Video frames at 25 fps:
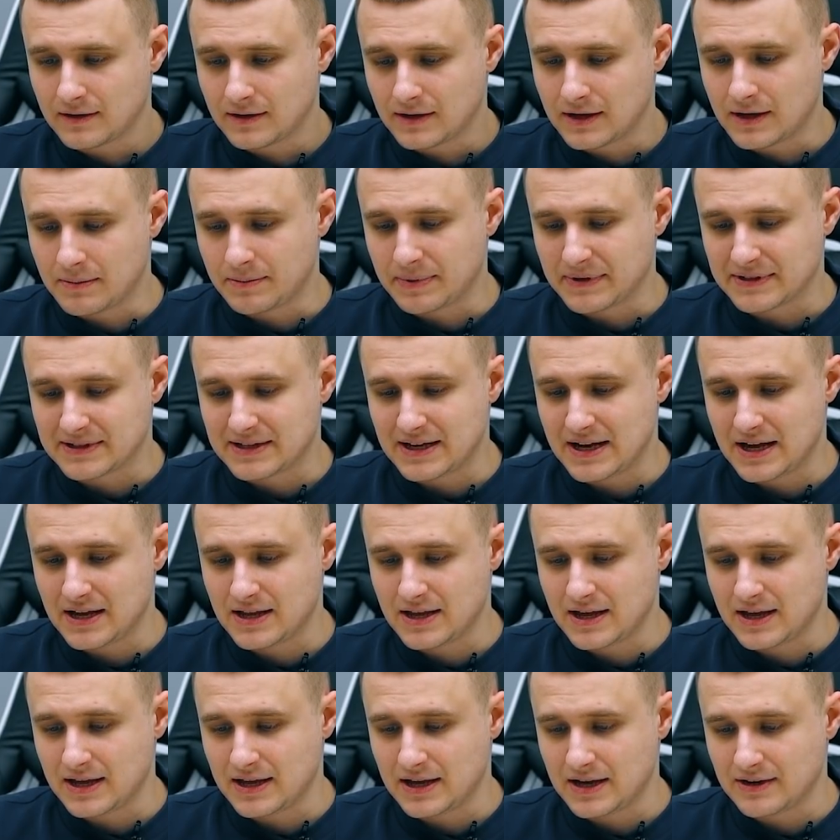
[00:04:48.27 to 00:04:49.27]
И
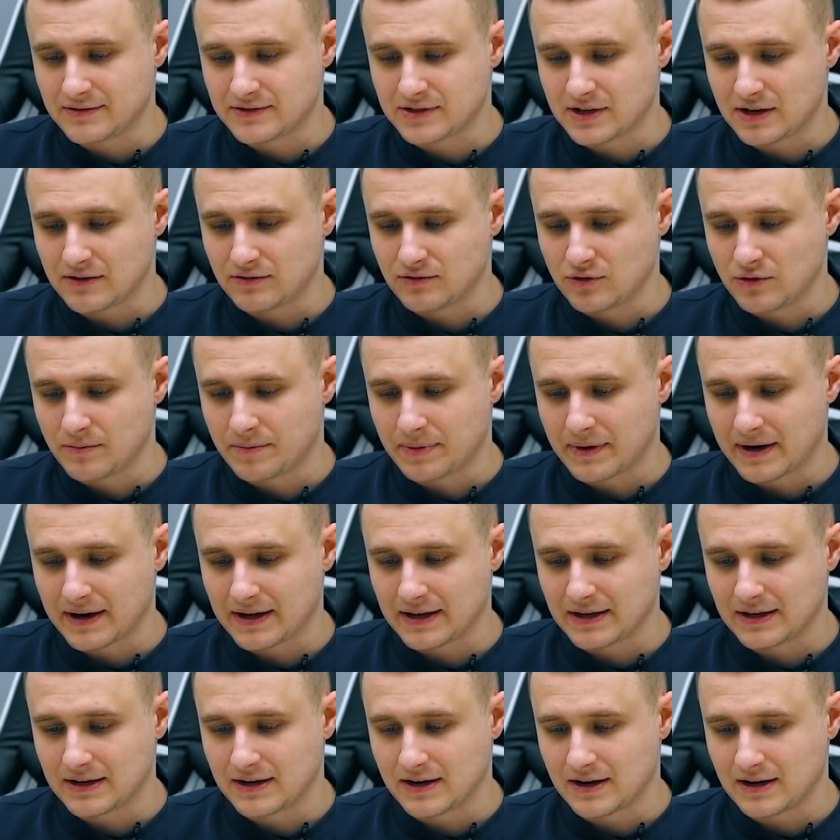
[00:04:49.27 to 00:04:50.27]
последнее, я все равно
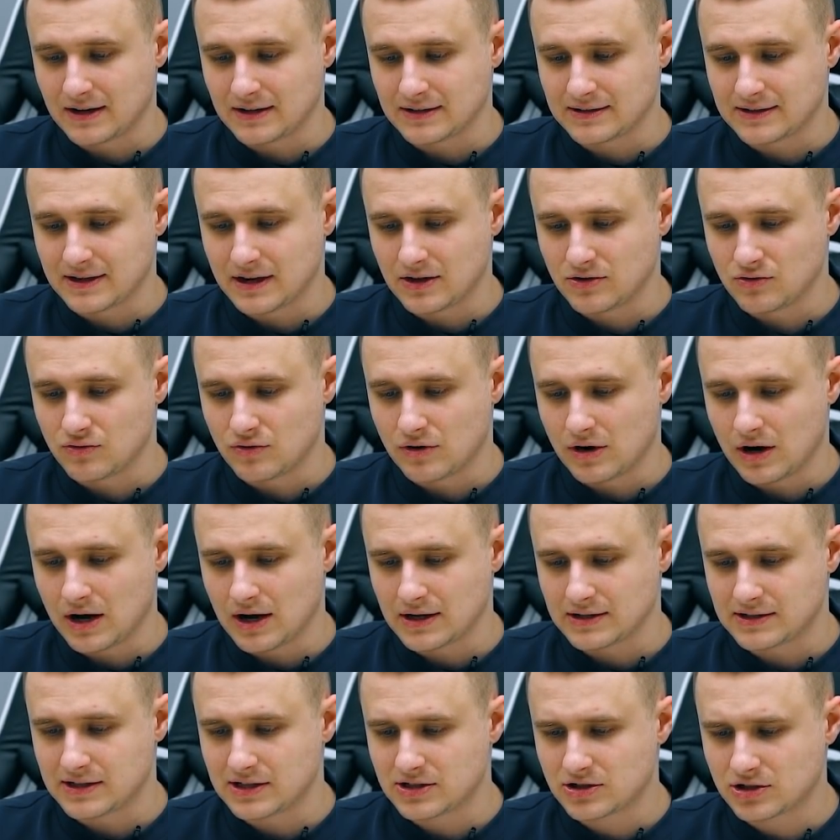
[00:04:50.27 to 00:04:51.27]
проигрался. А ну-ка.
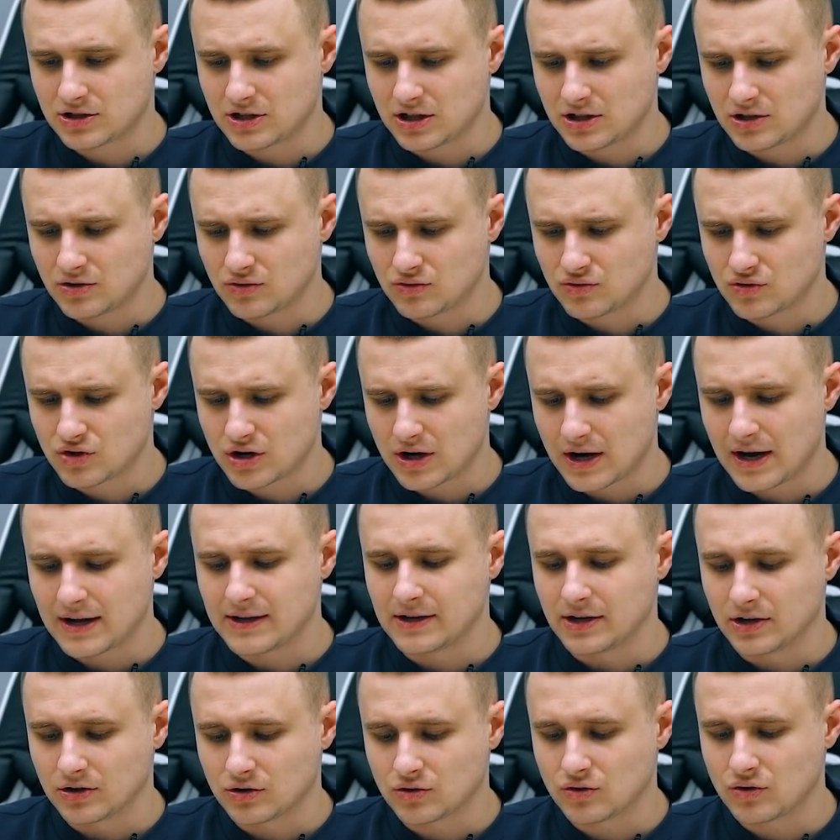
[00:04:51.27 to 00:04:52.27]
А, здесь, кстати, уже... А,
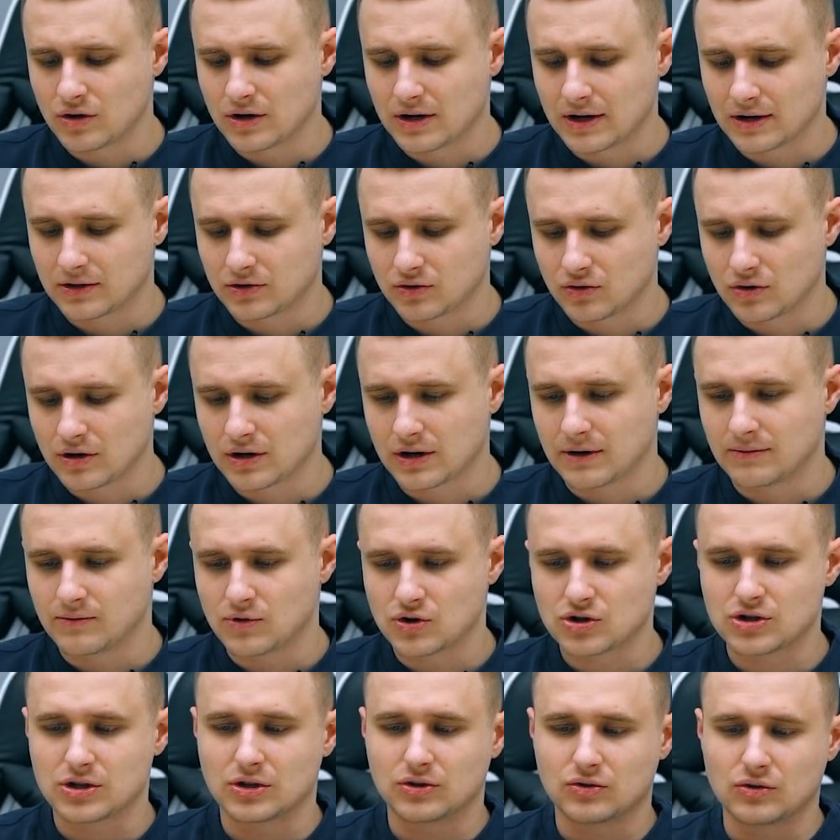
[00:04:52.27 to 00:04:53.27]
нет, только-только
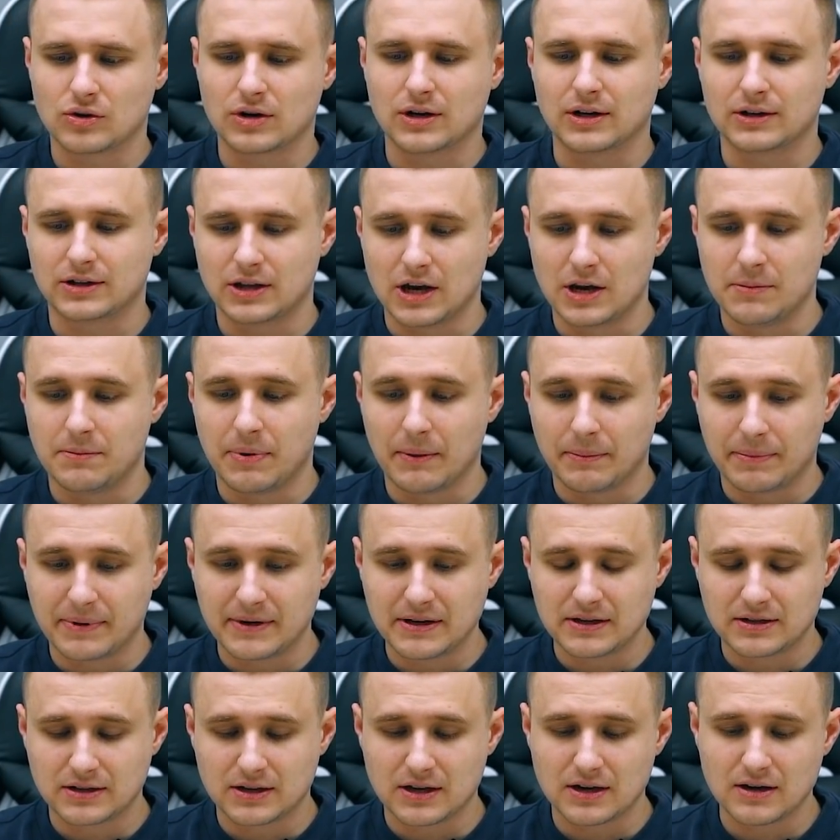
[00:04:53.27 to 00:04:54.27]
можно только три
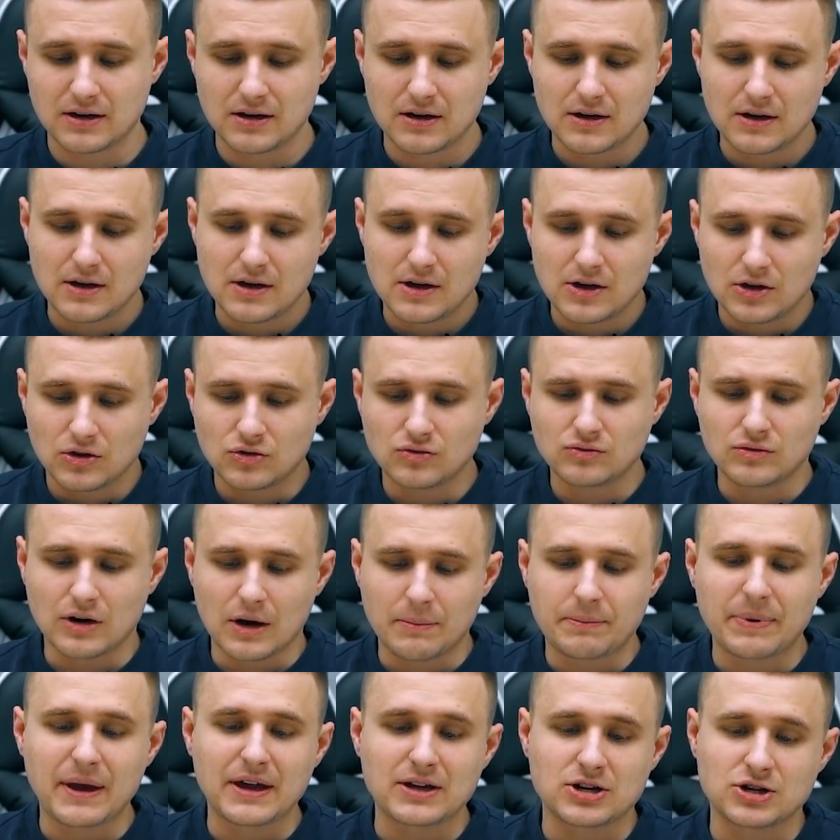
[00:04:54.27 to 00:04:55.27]
попытки. Ну,
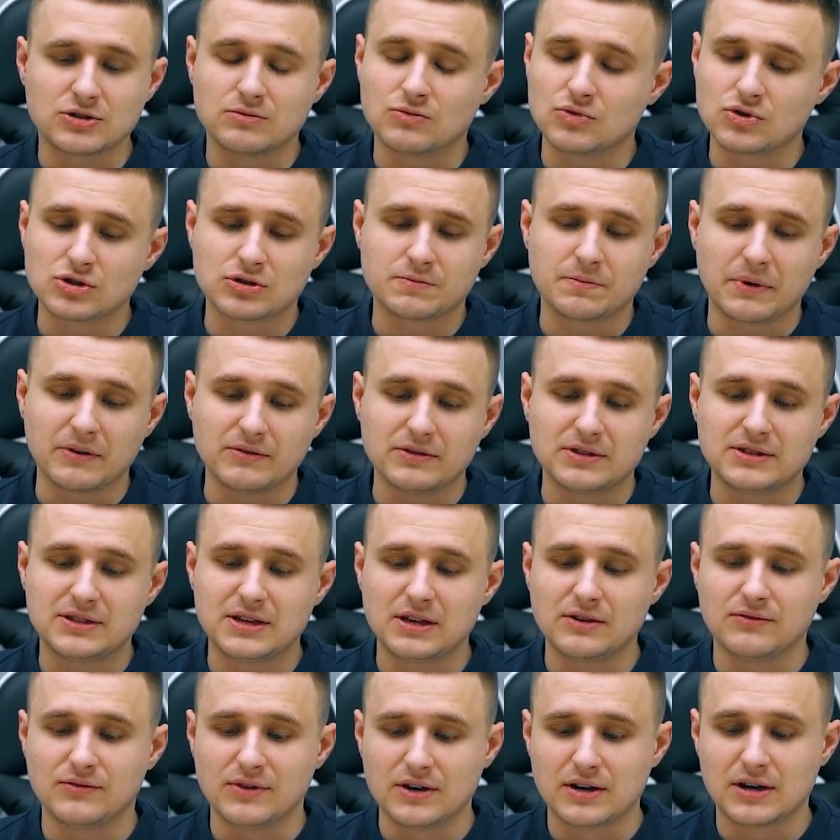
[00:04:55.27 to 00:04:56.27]
опять же, может
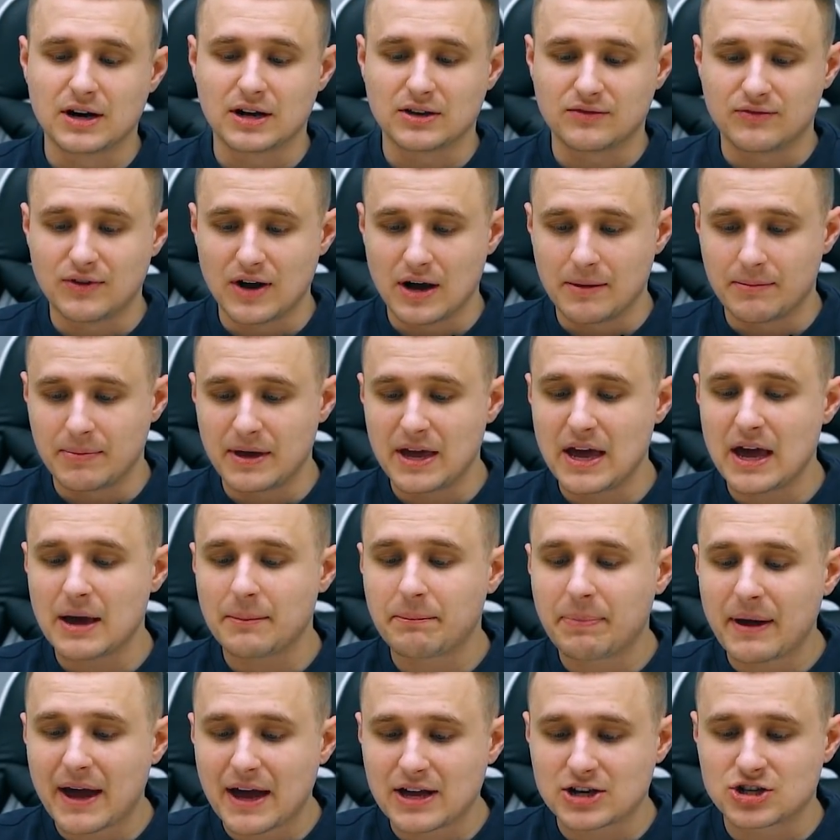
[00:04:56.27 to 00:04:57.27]
повести и выиграть вейп. И
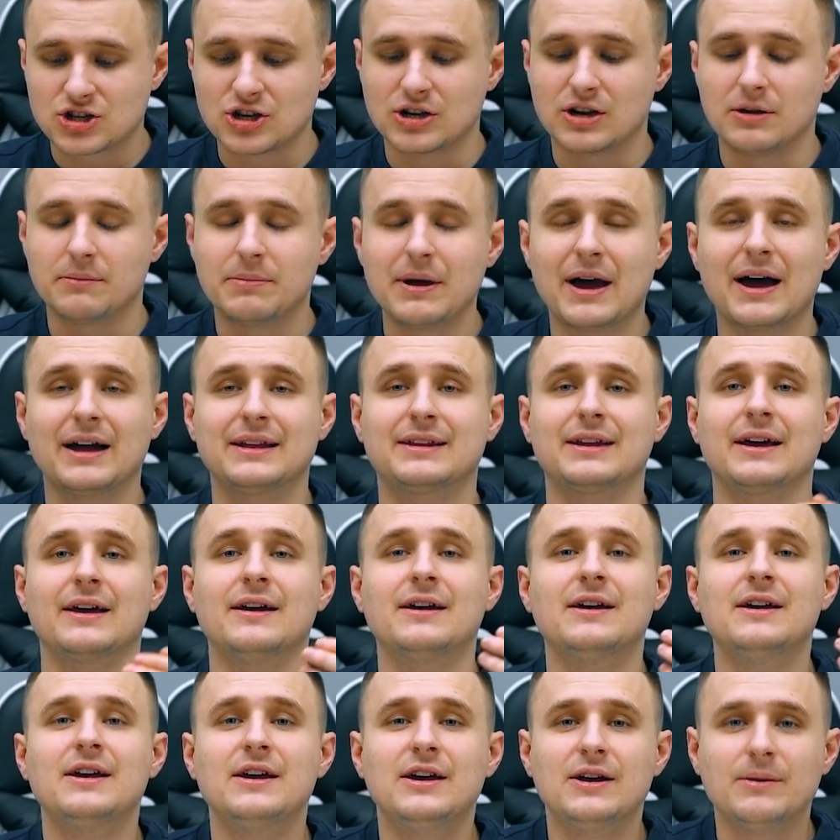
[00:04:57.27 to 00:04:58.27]
опять же, ребята,
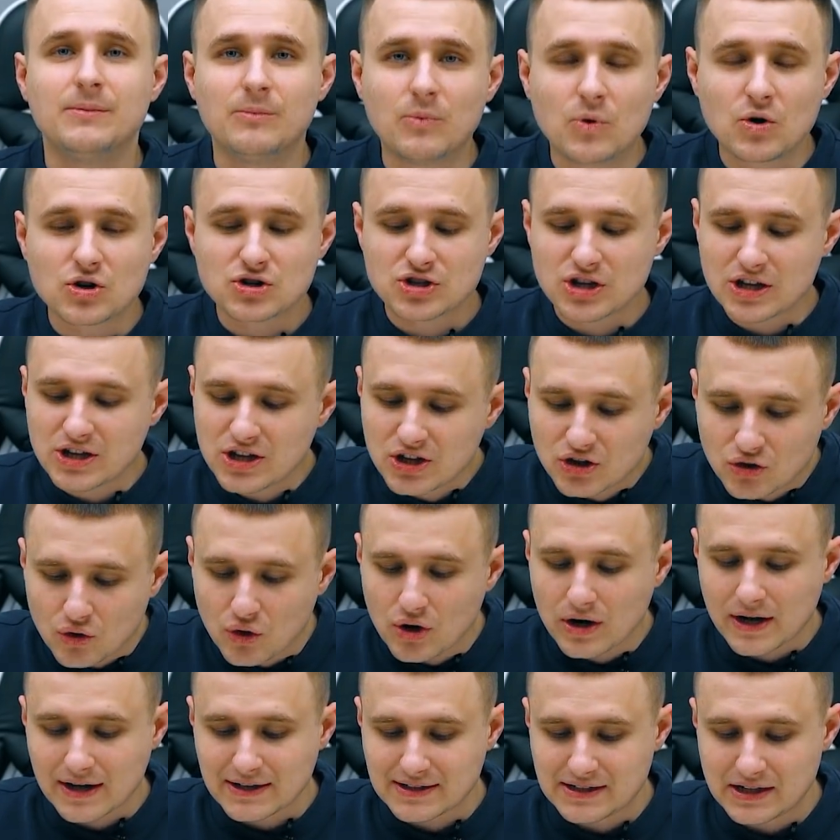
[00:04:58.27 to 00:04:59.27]
можно не
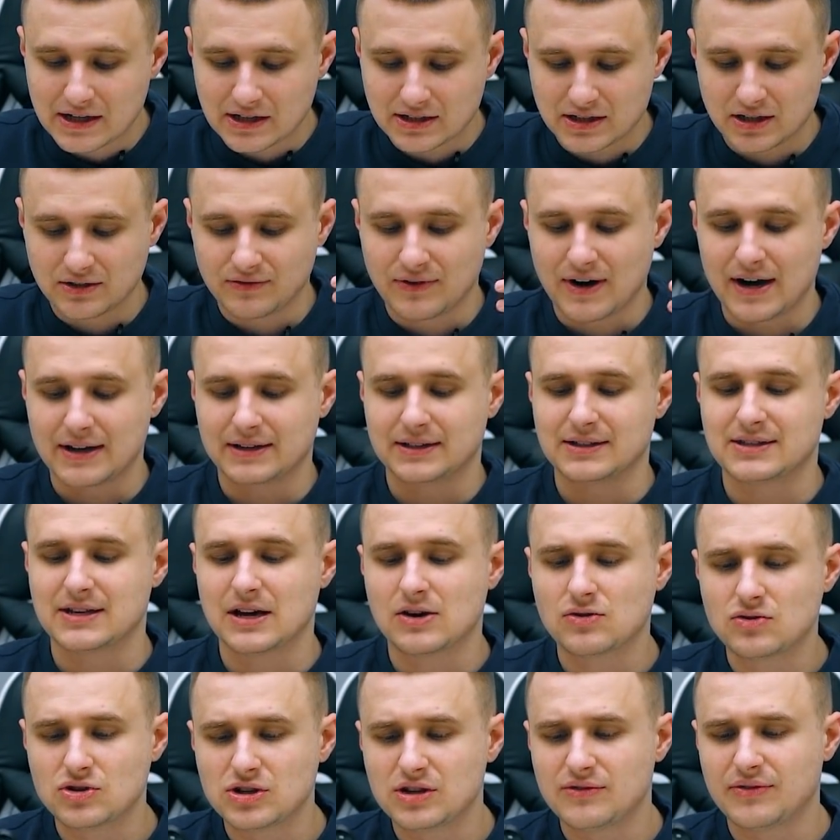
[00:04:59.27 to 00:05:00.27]
только делать инвайты,
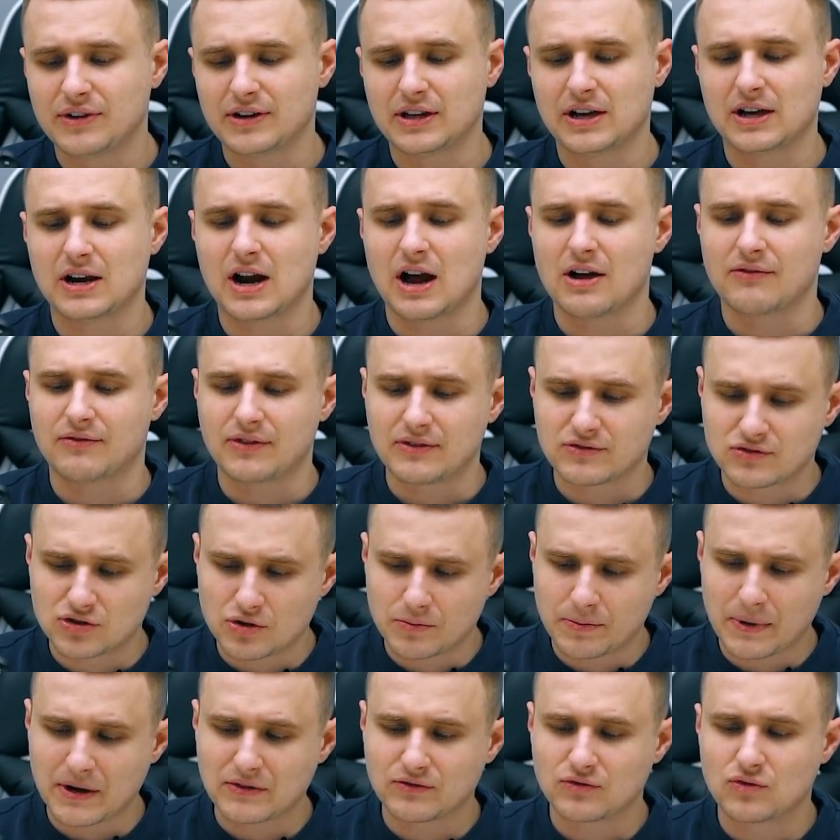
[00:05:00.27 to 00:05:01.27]
загрузить фотографии,
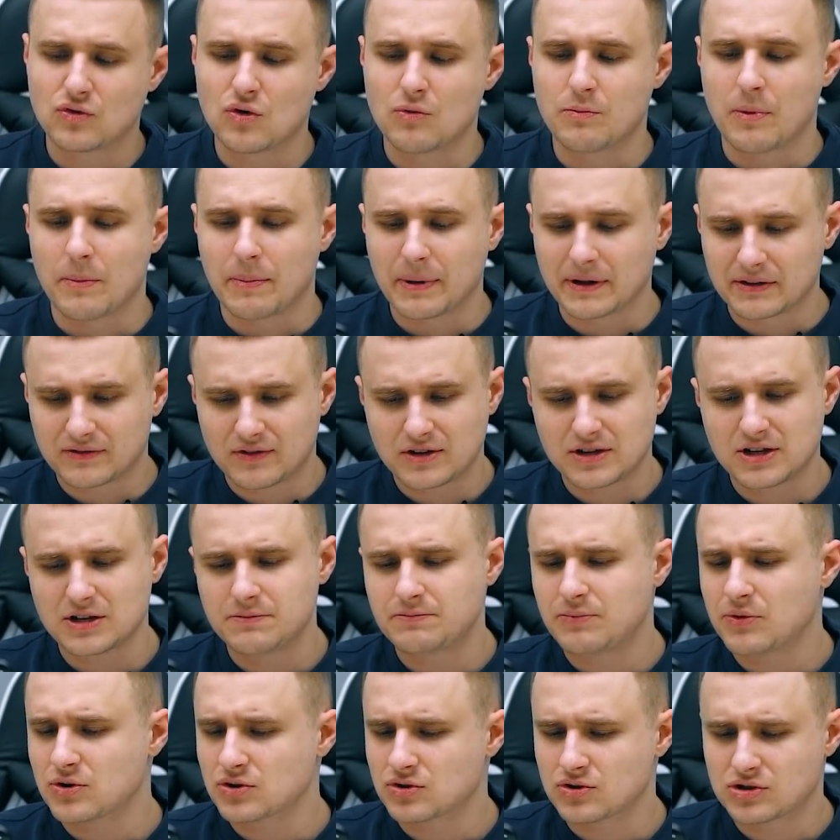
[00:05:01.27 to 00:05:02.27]
вступать в группу,
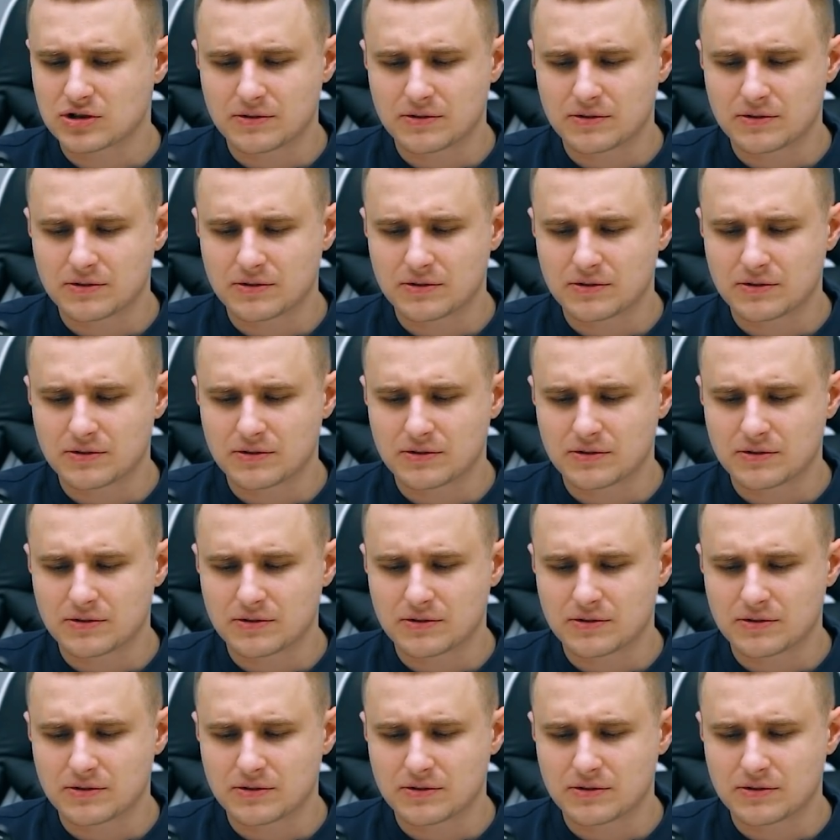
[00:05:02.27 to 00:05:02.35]
подтвердить почту,